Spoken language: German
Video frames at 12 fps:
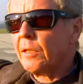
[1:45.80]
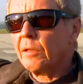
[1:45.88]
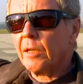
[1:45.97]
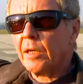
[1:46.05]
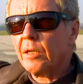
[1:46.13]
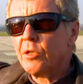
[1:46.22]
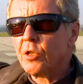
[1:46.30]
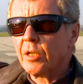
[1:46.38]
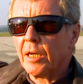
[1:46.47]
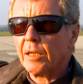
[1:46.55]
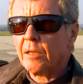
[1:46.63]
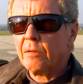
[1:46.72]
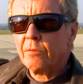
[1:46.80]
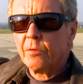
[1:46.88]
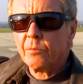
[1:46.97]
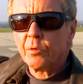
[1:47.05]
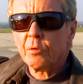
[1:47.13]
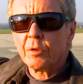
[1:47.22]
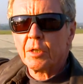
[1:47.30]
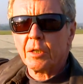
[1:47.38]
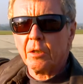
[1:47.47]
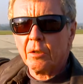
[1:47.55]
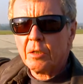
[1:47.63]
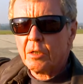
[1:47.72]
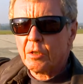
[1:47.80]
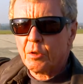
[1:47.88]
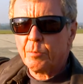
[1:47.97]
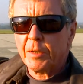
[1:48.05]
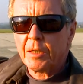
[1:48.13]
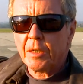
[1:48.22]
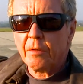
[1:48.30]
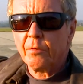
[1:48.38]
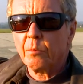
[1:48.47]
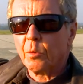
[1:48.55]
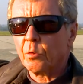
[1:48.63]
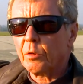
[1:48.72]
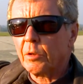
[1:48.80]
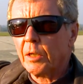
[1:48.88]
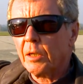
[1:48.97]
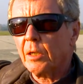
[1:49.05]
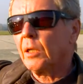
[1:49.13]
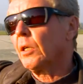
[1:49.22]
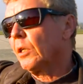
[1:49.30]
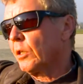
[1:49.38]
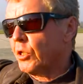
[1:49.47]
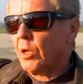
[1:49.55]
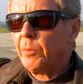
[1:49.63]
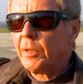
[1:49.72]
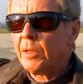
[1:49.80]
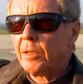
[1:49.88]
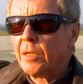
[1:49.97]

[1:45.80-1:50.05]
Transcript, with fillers: ich die technischen Daten vom Flugzeug aus, also speziell vom Motor, schauen wir die